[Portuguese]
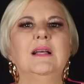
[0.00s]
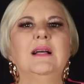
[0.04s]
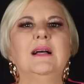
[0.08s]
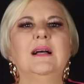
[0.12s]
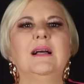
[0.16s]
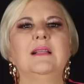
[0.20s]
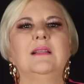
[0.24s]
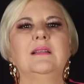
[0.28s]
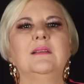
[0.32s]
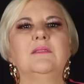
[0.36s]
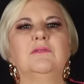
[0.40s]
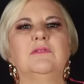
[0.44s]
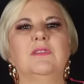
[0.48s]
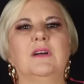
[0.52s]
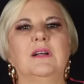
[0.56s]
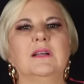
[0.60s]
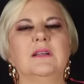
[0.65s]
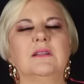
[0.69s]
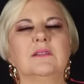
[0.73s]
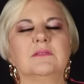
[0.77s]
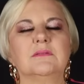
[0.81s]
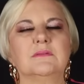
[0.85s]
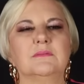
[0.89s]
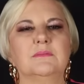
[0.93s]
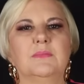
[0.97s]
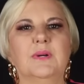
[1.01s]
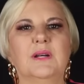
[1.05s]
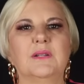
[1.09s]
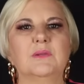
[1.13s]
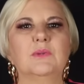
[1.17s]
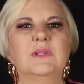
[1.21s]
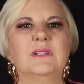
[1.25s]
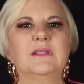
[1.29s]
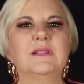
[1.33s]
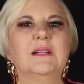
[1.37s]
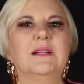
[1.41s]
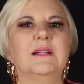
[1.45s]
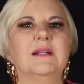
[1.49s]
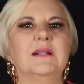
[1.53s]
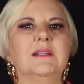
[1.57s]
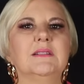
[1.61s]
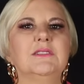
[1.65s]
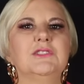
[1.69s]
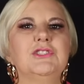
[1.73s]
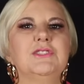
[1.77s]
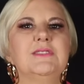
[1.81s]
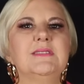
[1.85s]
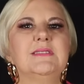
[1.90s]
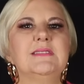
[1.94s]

a levaram para o andar de